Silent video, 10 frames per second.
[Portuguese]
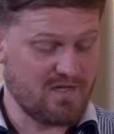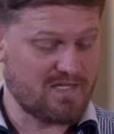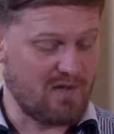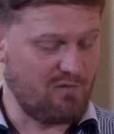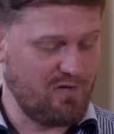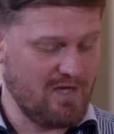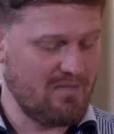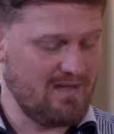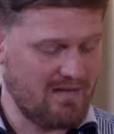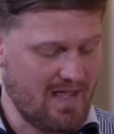está
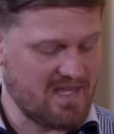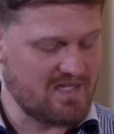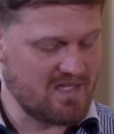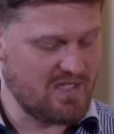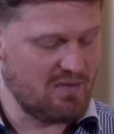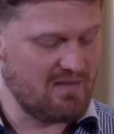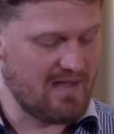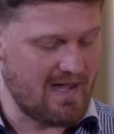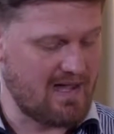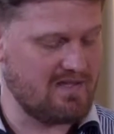firme desde a
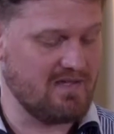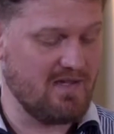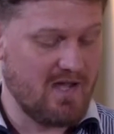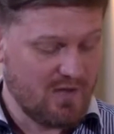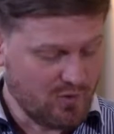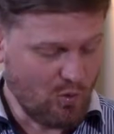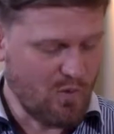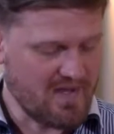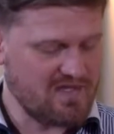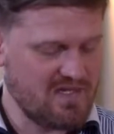antiguidade,
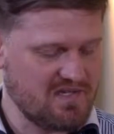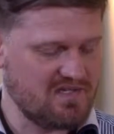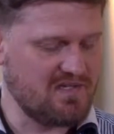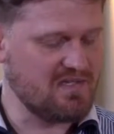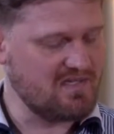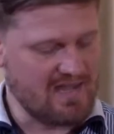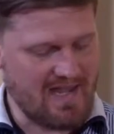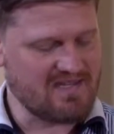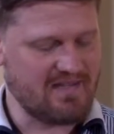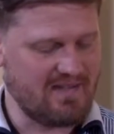tu existes
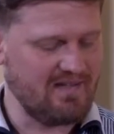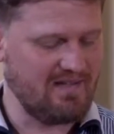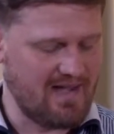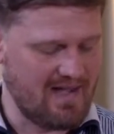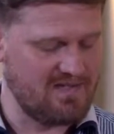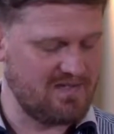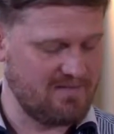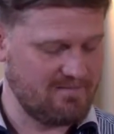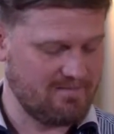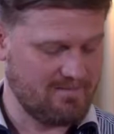desde a
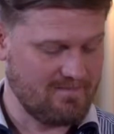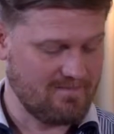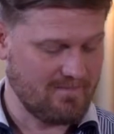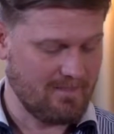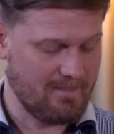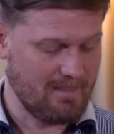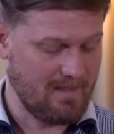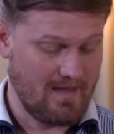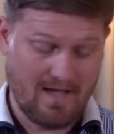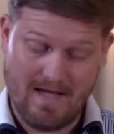eternidade.
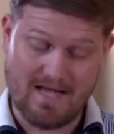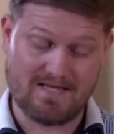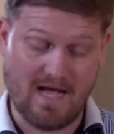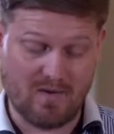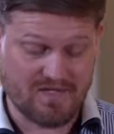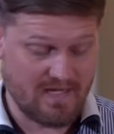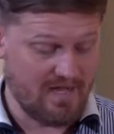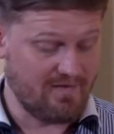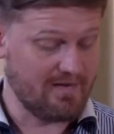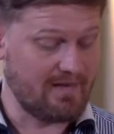As águas se
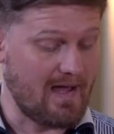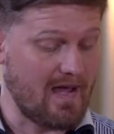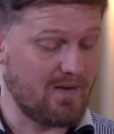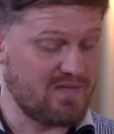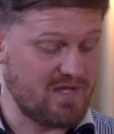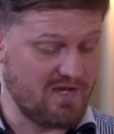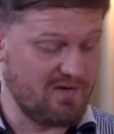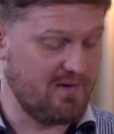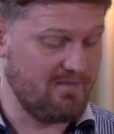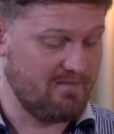levantaram,
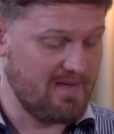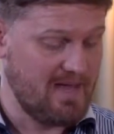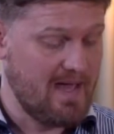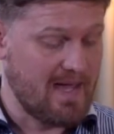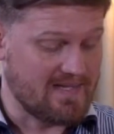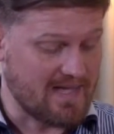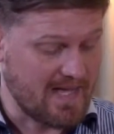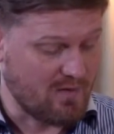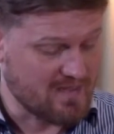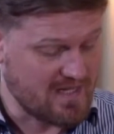Senhor, as
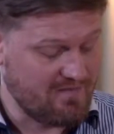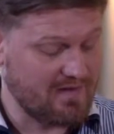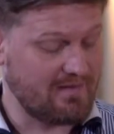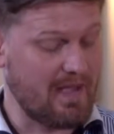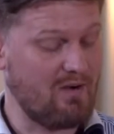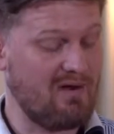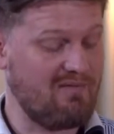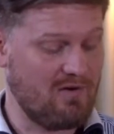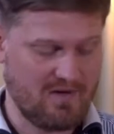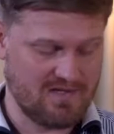águas levantaram a
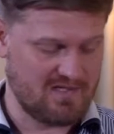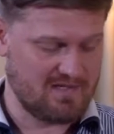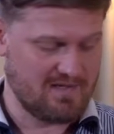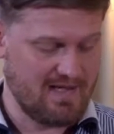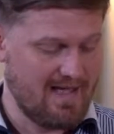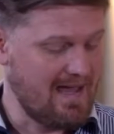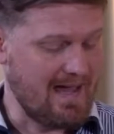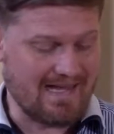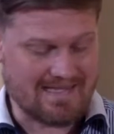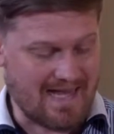voz,
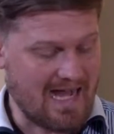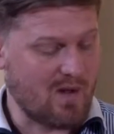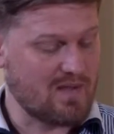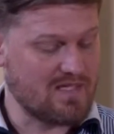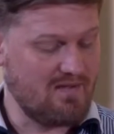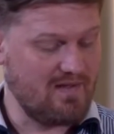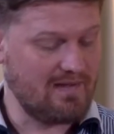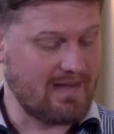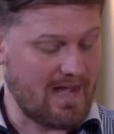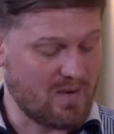as águas
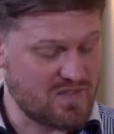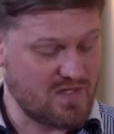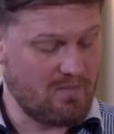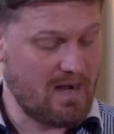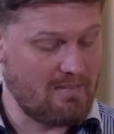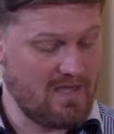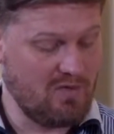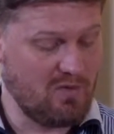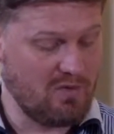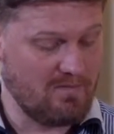levantaram seu
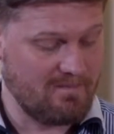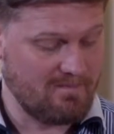bramido